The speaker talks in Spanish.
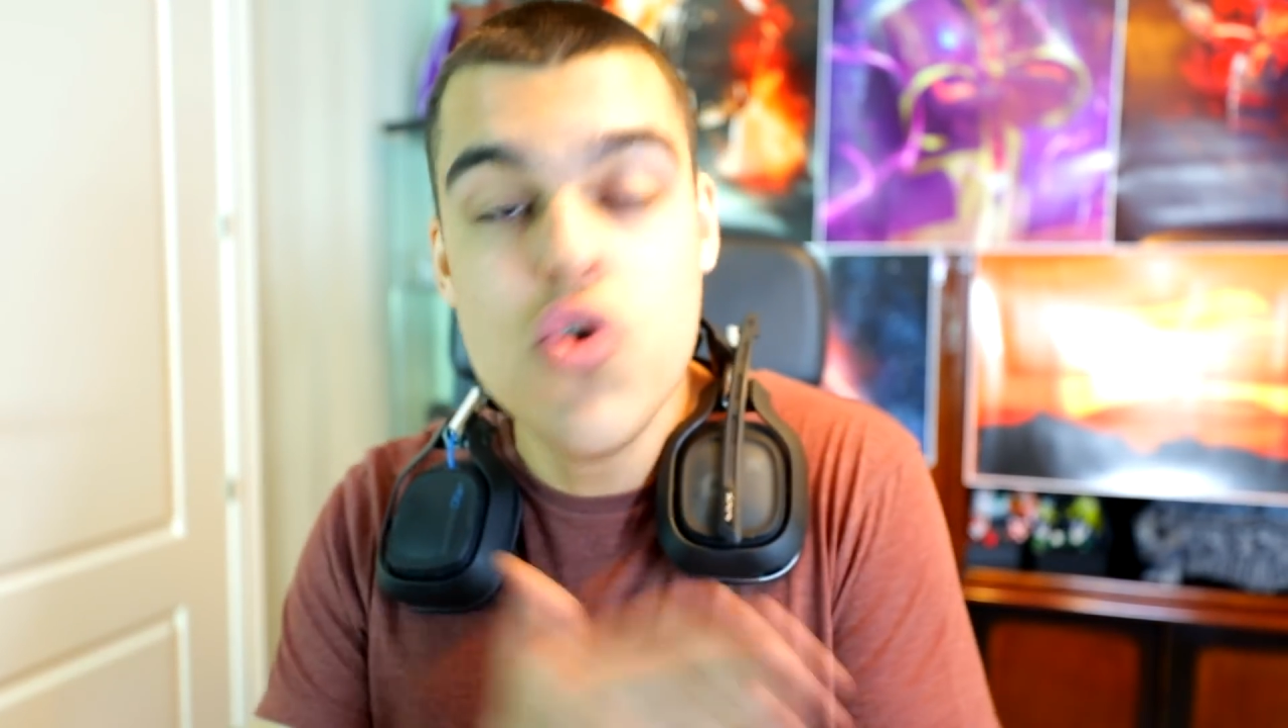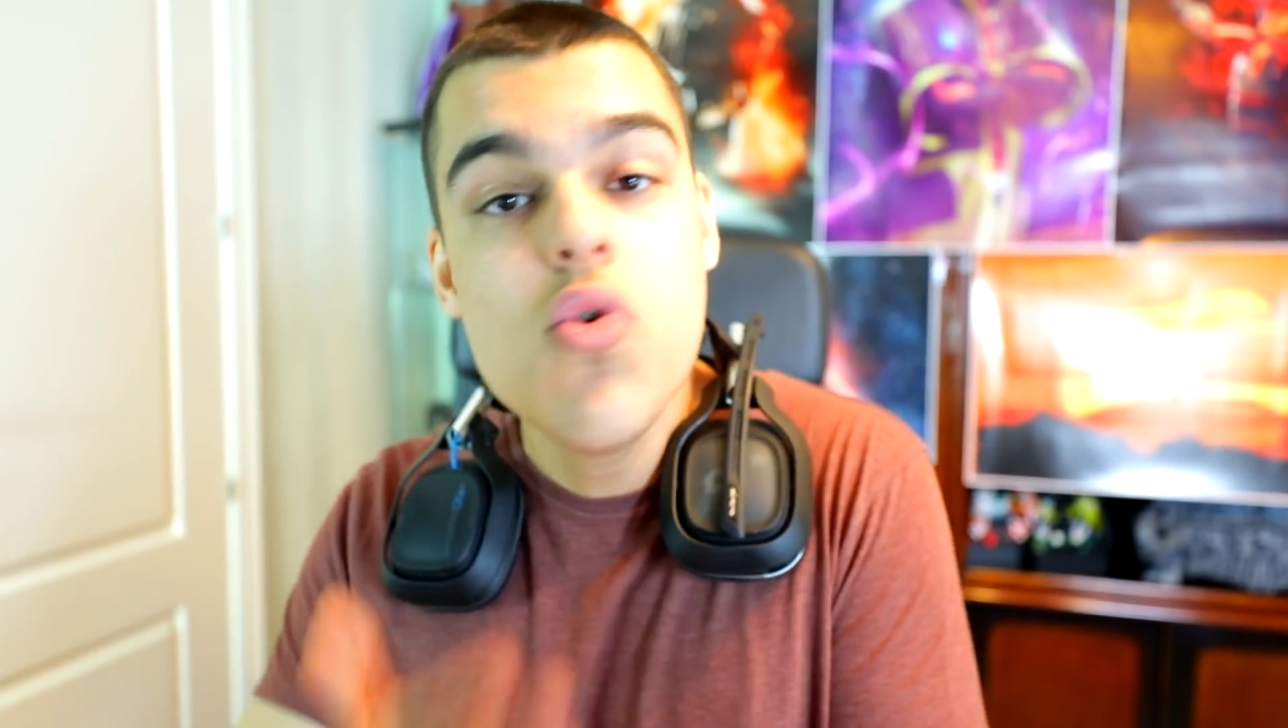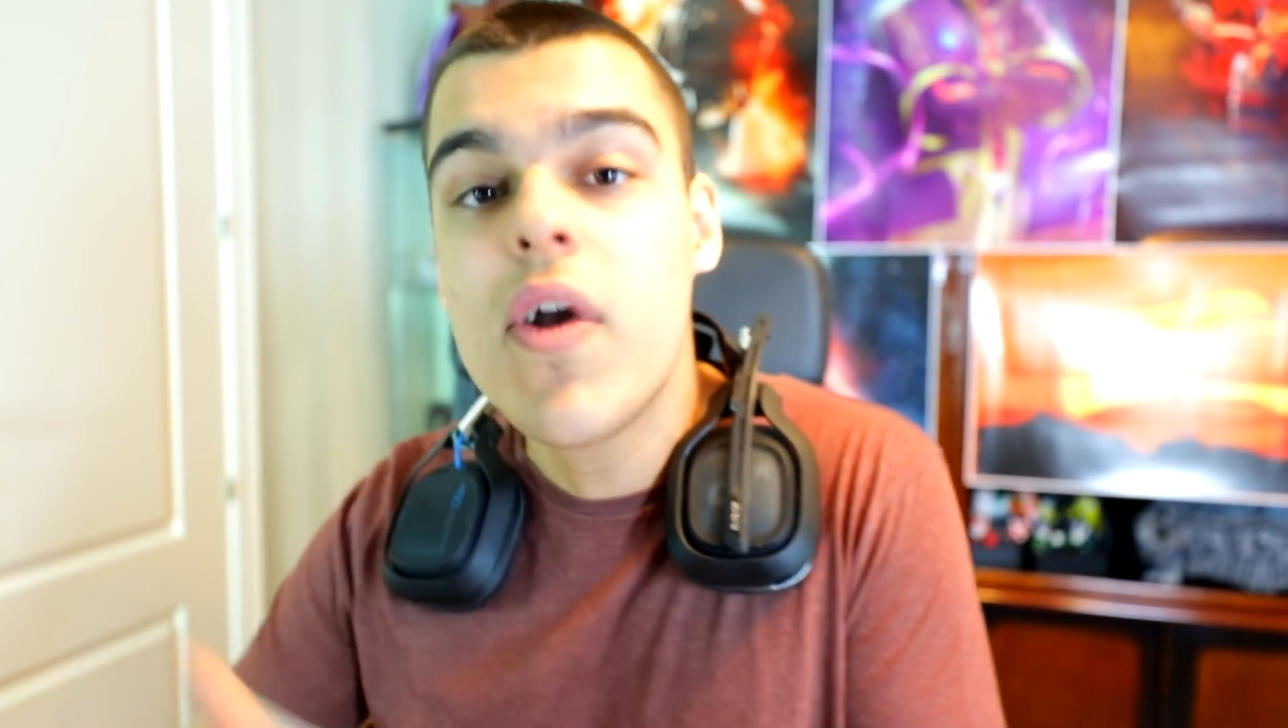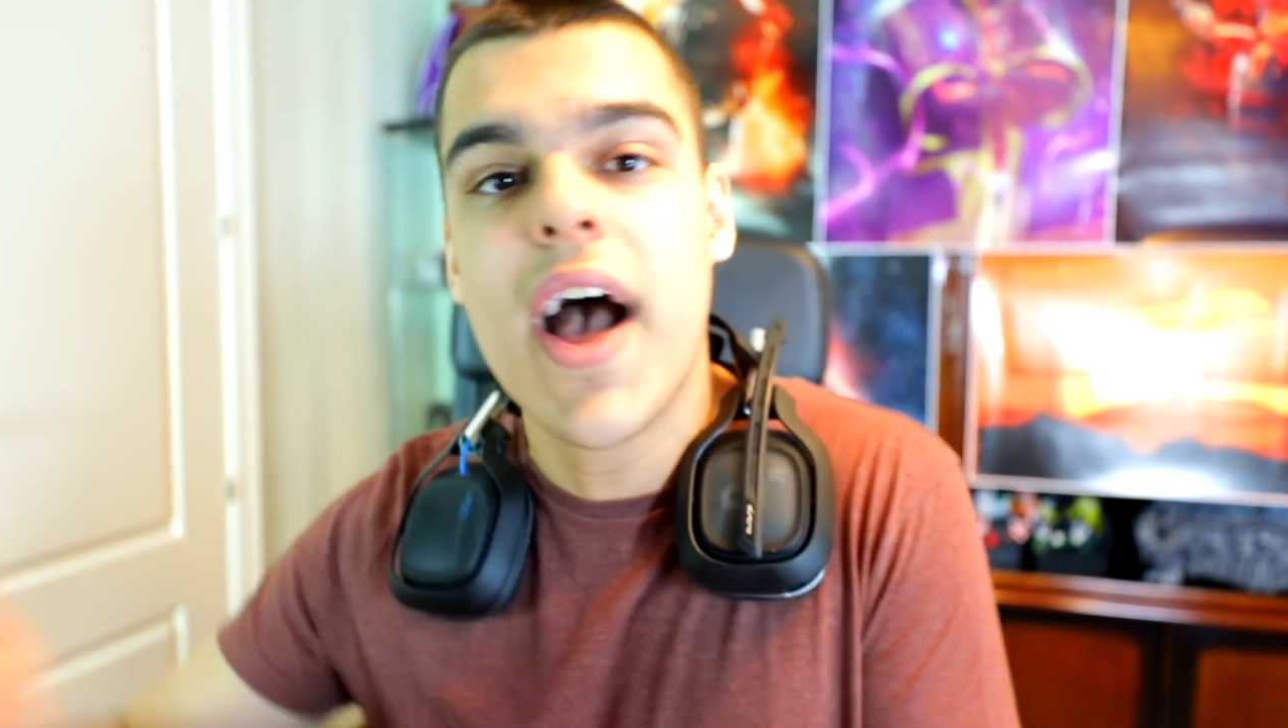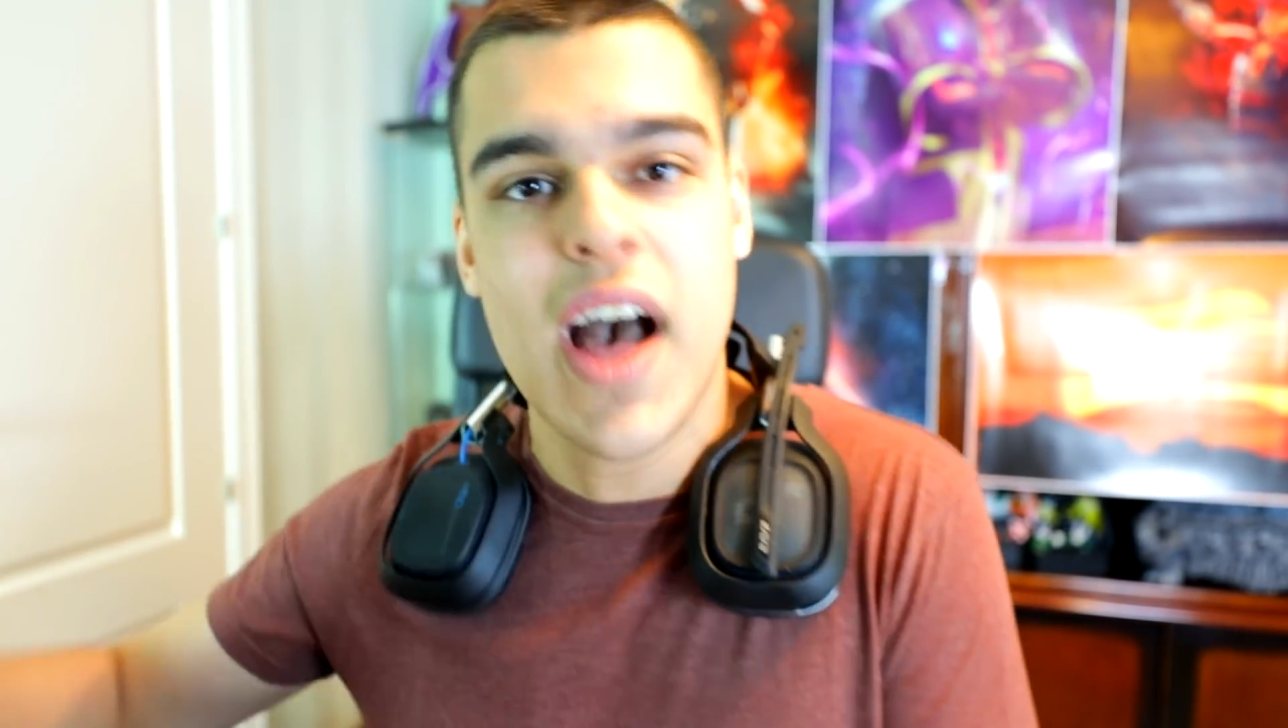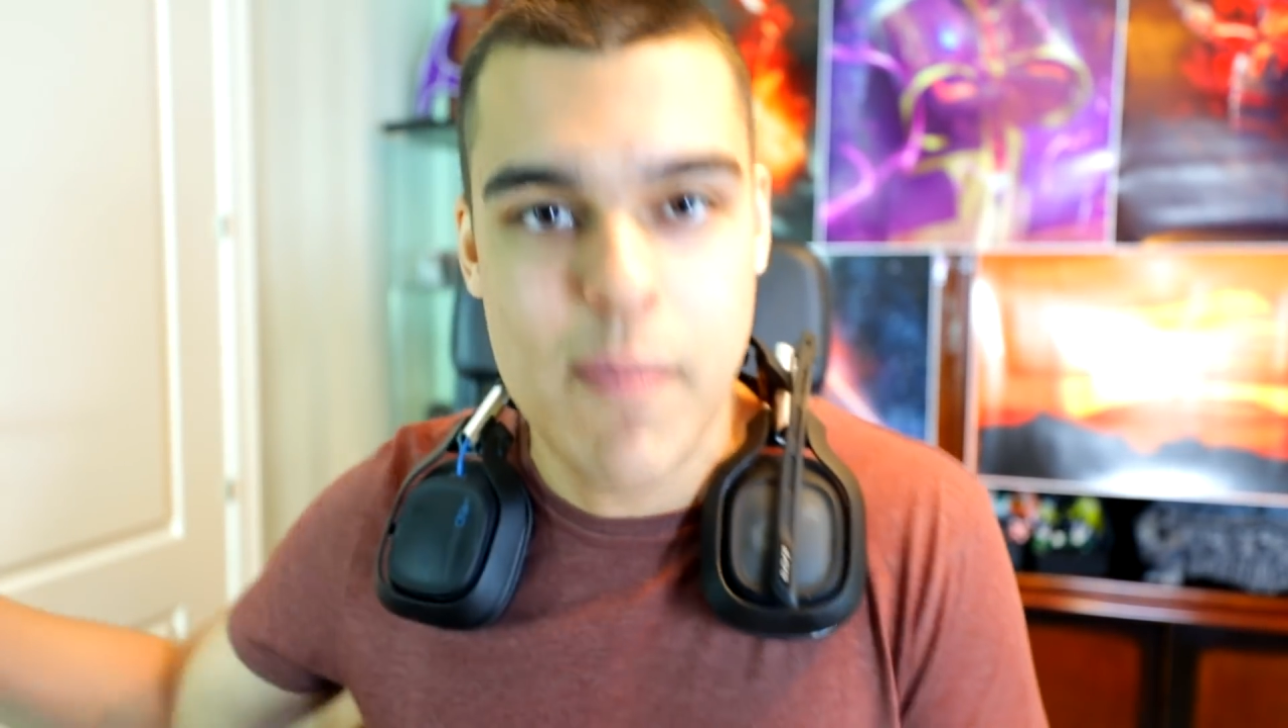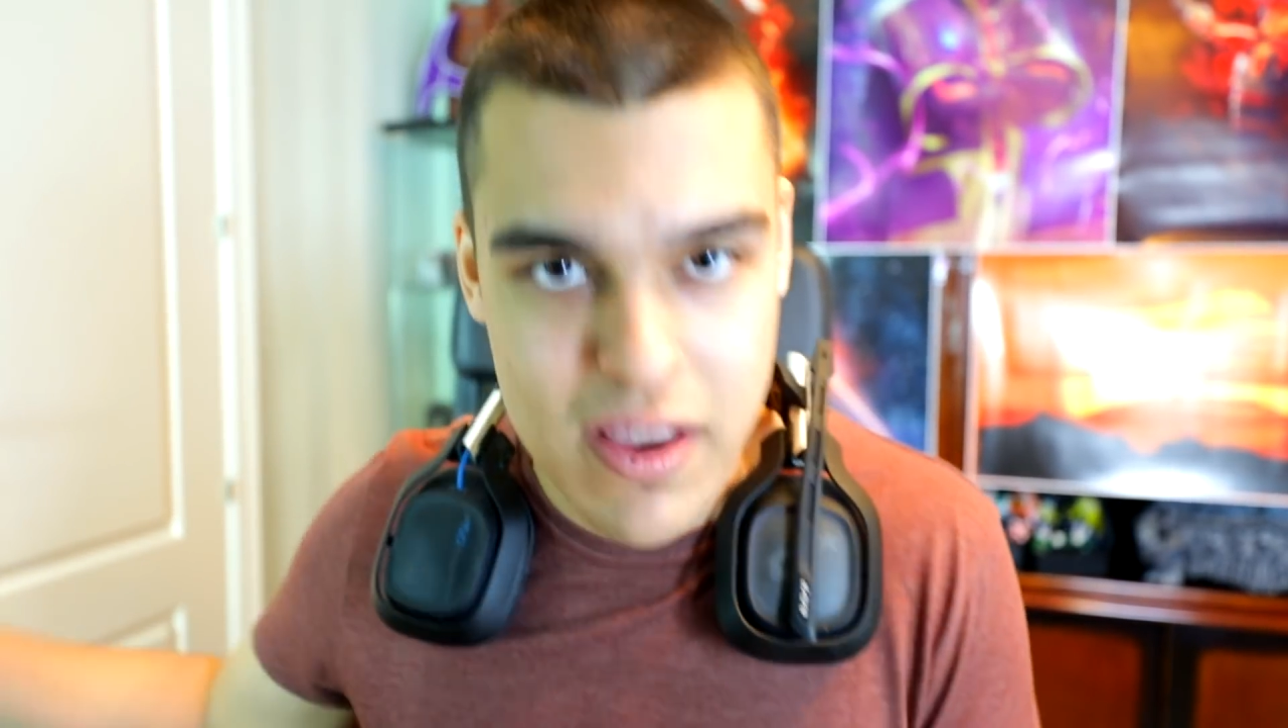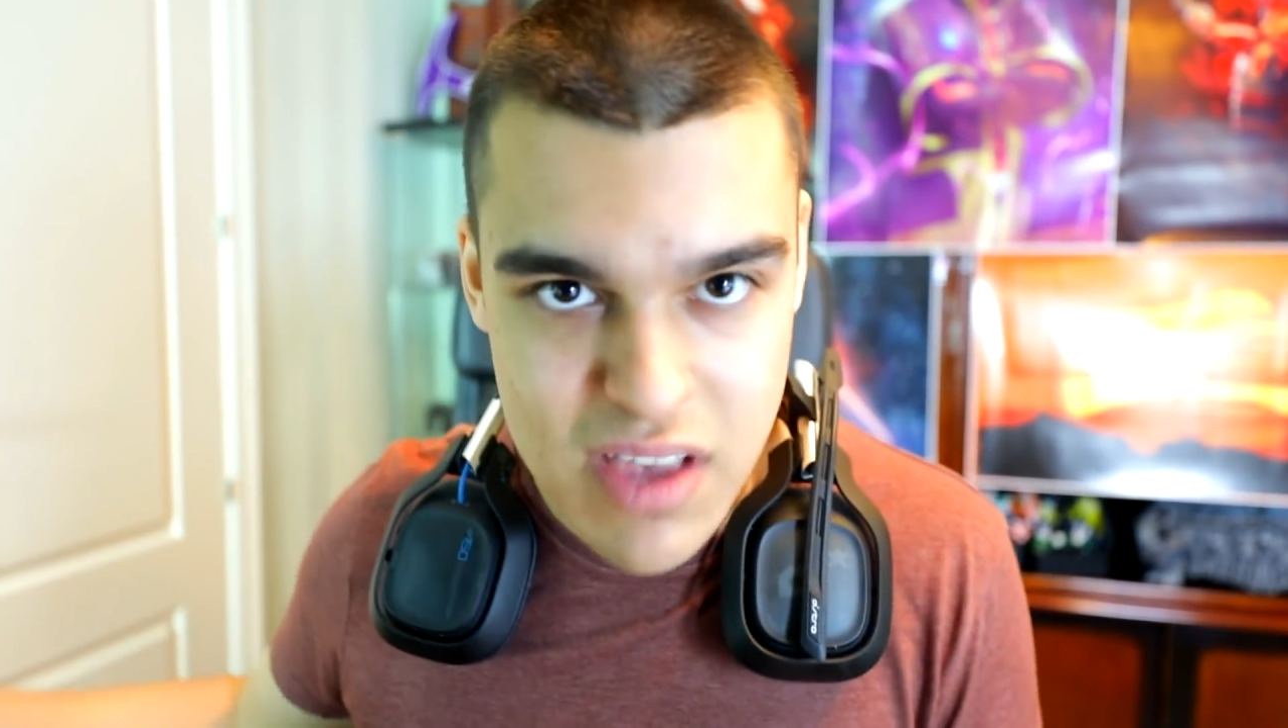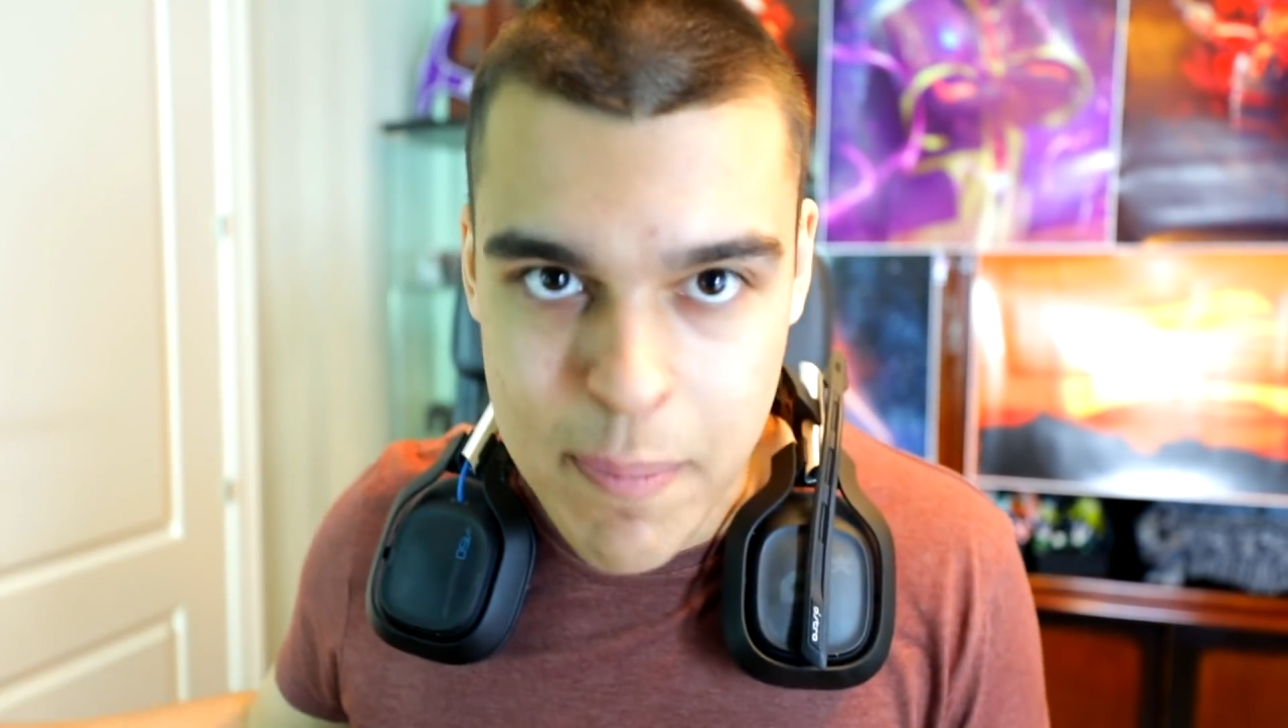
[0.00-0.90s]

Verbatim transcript: nunca jamás